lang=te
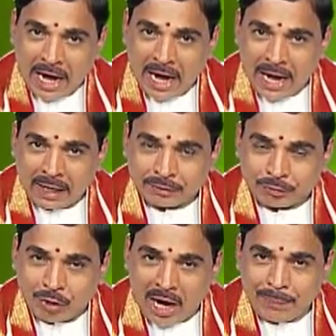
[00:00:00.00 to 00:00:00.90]
ఆ
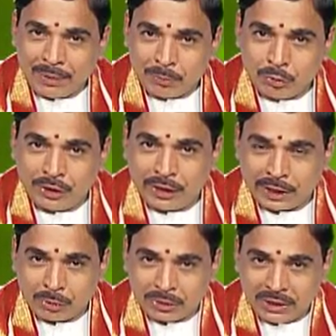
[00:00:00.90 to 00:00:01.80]
స్వామి
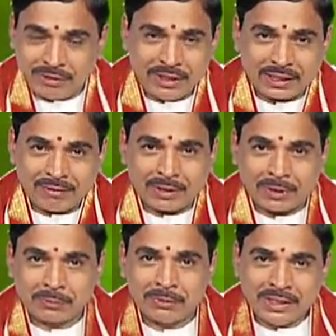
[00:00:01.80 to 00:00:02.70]
ముద్రికను
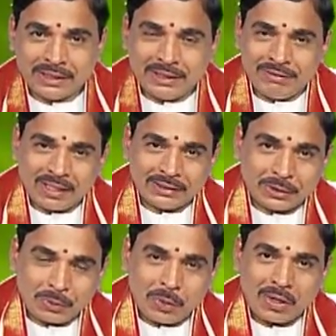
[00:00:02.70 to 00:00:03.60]
ఈవిడికివ్వటం ఈవిడ
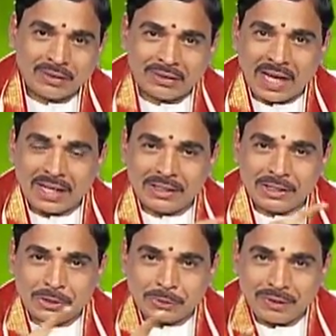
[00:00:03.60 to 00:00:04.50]
శిరోరత్నాన్ని
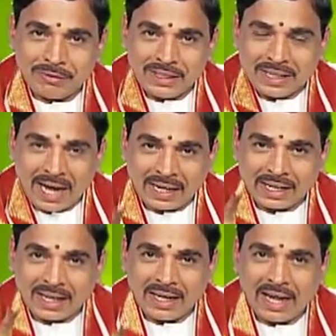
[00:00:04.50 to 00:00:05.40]
తీసుకుని వెళ్ళి
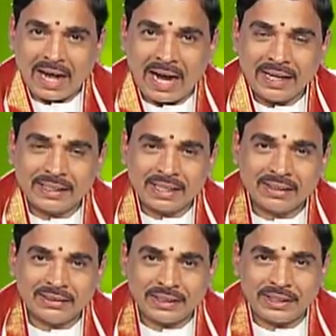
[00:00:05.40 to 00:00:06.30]
అక్కడ ఆయనకు
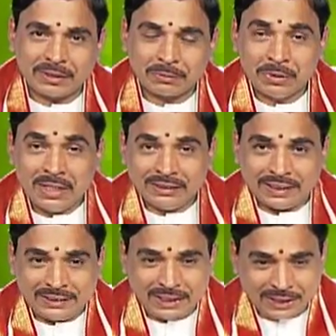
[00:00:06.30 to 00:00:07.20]
అందజేయటం
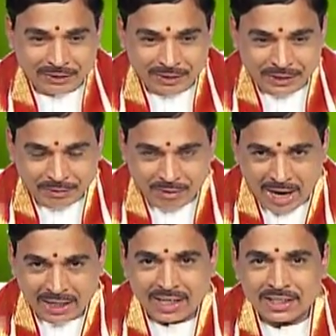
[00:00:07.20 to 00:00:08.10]
చేసినటువంటి
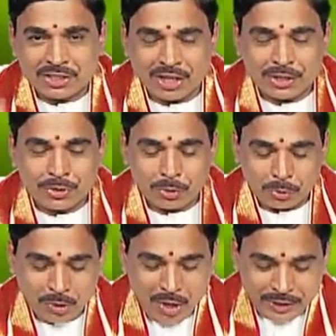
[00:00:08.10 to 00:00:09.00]
వానరశ్రేష్ఠుడు
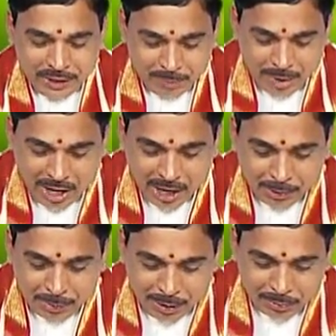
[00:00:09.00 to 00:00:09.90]
ఈ
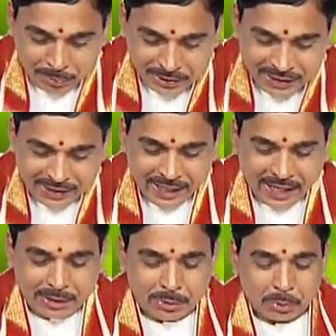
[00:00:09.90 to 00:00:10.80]
మహానుభావుడు ఈయనే
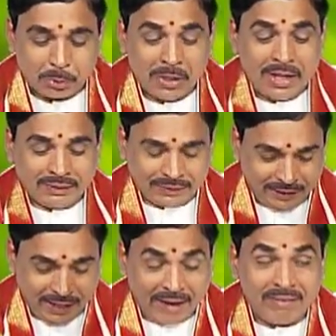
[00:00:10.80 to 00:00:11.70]
అంటూ
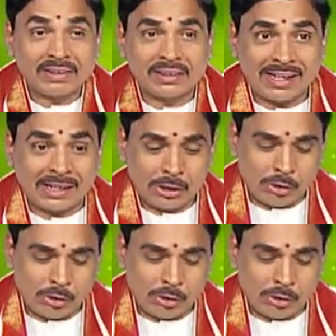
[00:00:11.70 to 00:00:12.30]
దేవతల్